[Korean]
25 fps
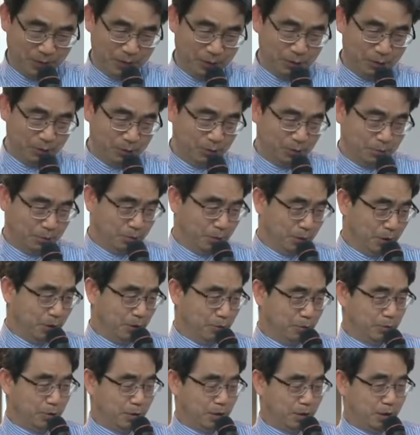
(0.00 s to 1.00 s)
어쨌든
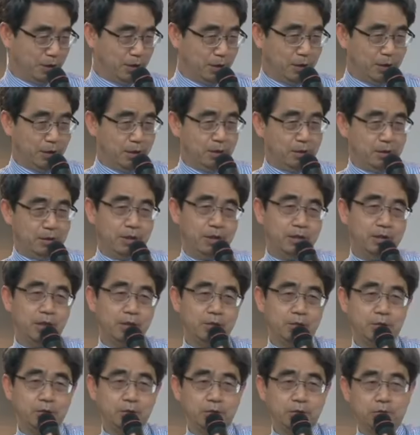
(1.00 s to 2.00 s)
우리가
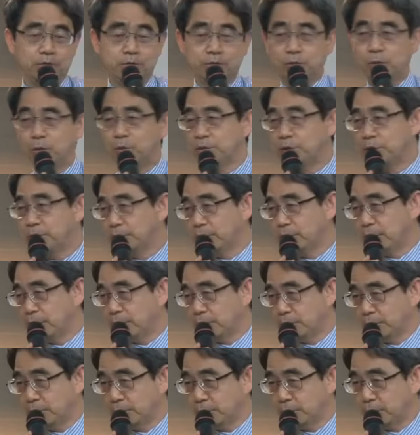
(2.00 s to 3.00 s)
옛날 것 동전이라
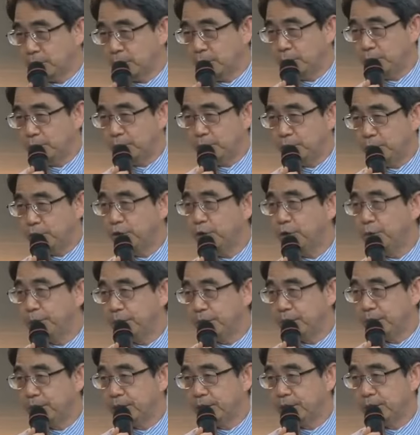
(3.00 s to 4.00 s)
그러면 조금
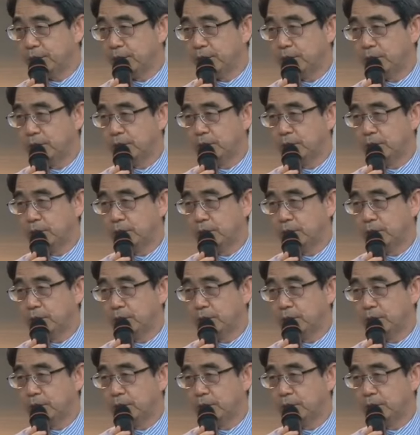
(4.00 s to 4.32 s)
위험해요.